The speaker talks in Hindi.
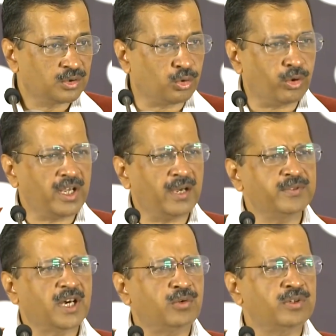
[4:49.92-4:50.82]
खुलेआम
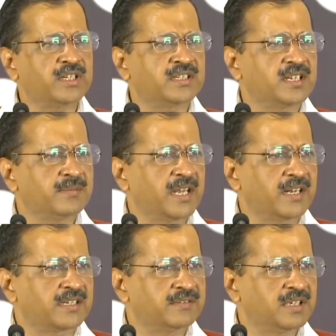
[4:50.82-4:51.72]
दारू की नदियां बह
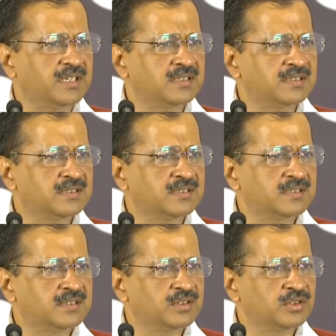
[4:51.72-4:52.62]
रही हैं
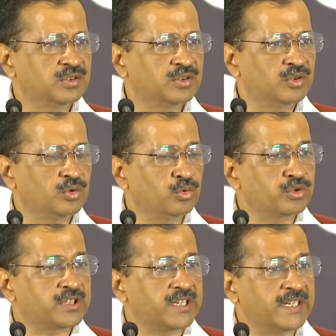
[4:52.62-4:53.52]
वहां
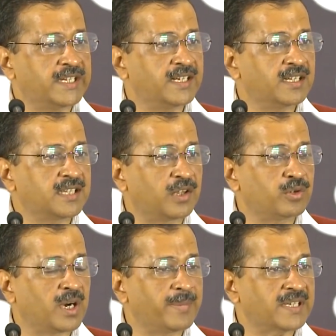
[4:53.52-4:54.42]
उस इलीगल दारू
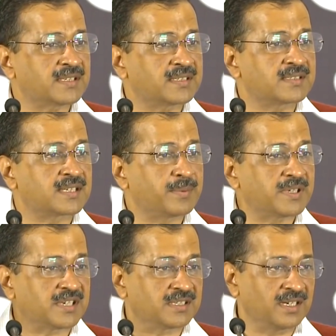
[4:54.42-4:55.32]
का पैसा किसके
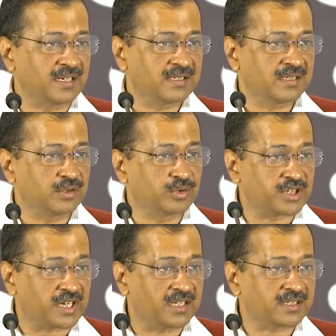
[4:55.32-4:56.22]
पास जाता है
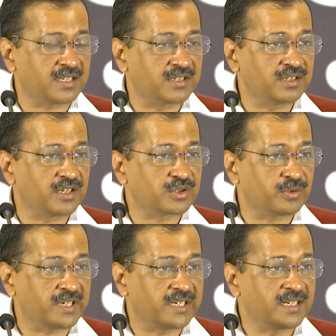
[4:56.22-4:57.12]
गुजरात के अंदर जो
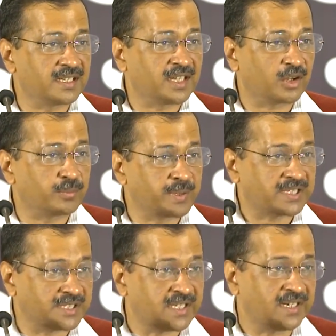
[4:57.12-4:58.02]
इलीगल दारू
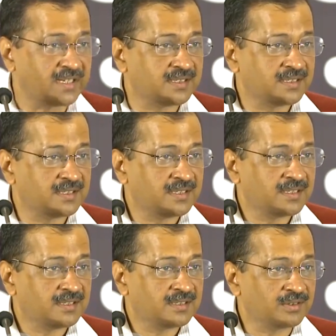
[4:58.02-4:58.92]
बिकती है
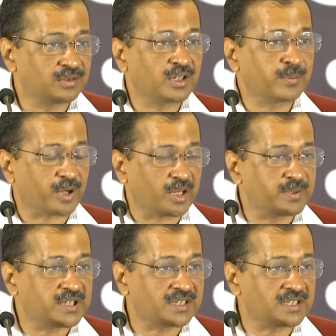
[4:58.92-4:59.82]
उन्होंने
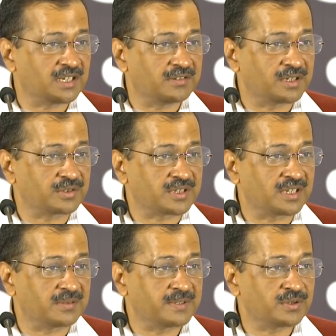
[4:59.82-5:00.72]
प्रोहिबिशन किया हुआ है
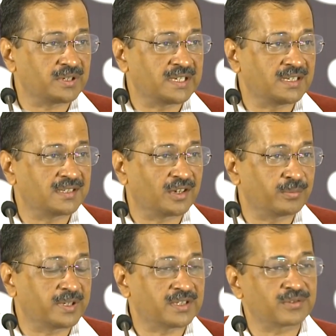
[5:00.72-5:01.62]
गुजरात में जो इलीगल दारू
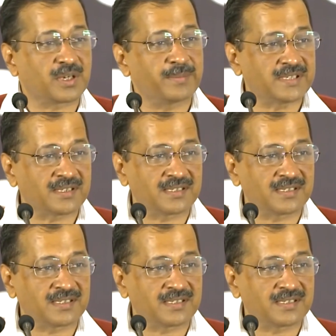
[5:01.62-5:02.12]
बिकती है उसका पैसा